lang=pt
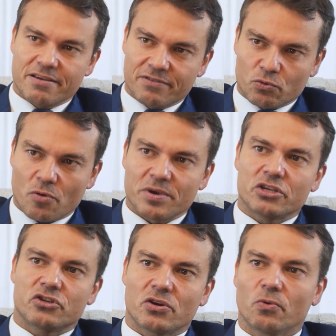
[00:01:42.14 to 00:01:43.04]
e,
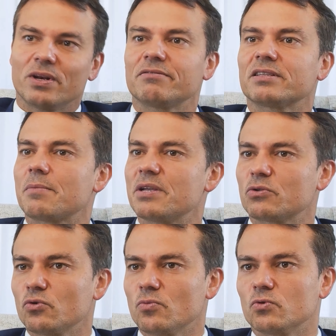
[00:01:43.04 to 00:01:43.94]
eventualmente, o
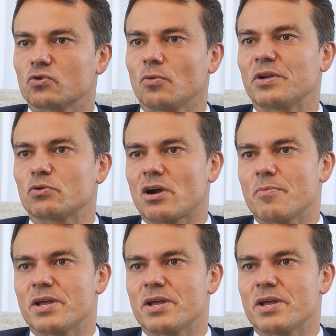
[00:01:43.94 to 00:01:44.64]
levantamento do músculo peitoral